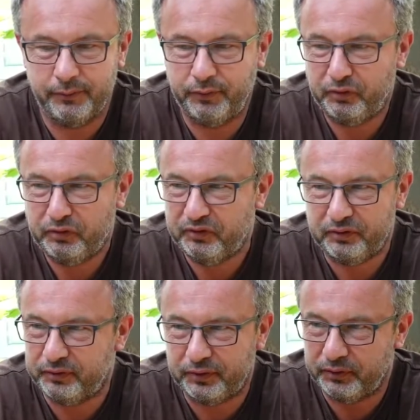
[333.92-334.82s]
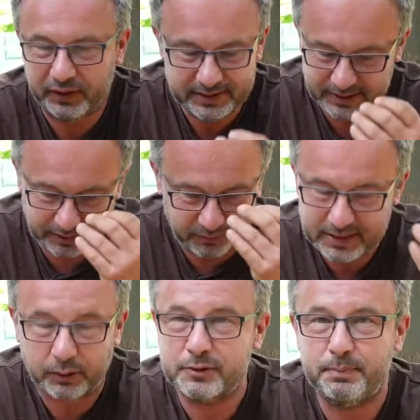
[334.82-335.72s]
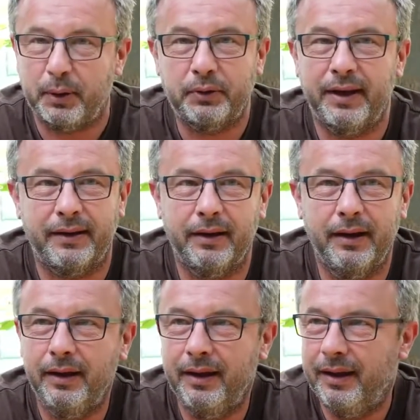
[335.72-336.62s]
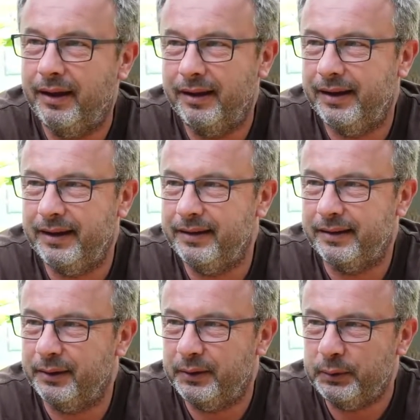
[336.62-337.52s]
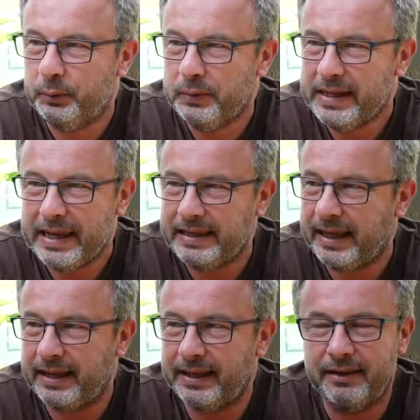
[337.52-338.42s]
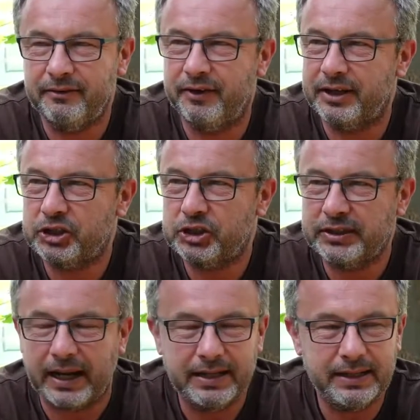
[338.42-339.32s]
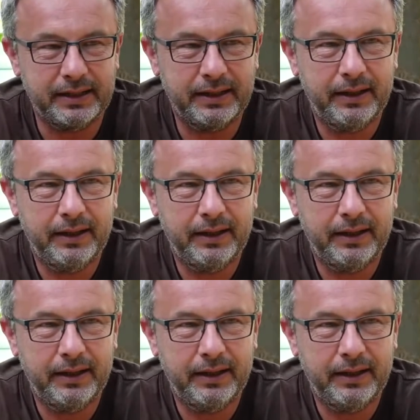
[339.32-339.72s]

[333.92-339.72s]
wie wenn sie noch was ausgebaut hätten. Ehrlich, ohne jeglichen Verstand